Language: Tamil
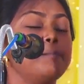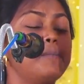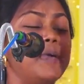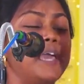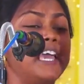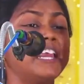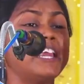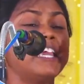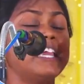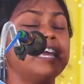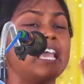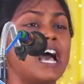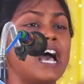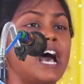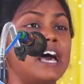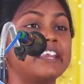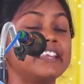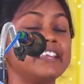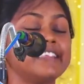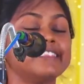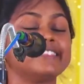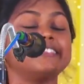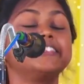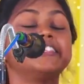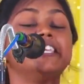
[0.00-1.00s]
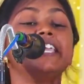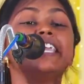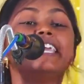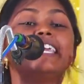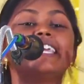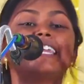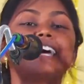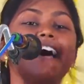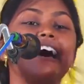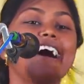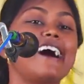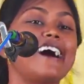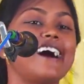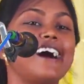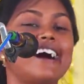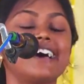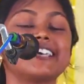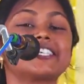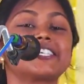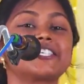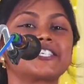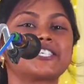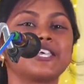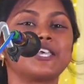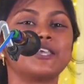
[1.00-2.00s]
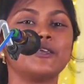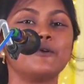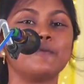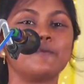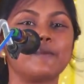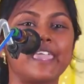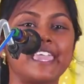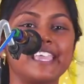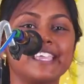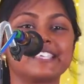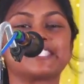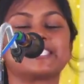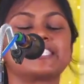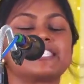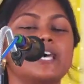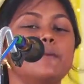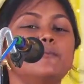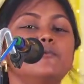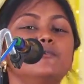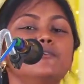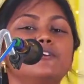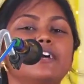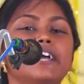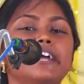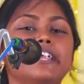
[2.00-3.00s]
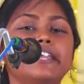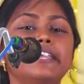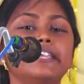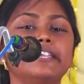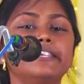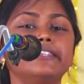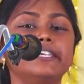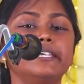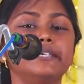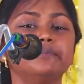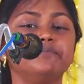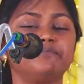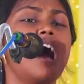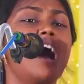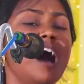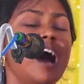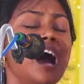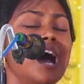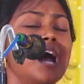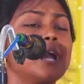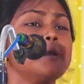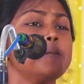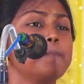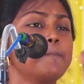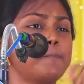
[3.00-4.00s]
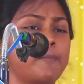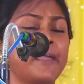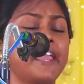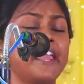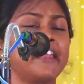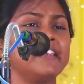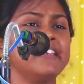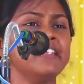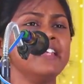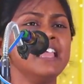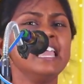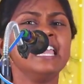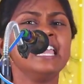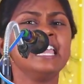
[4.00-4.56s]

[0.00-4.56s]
பெரியாரின் தீரா ஆசையுமே சமூக நீதி ஆண் பெண்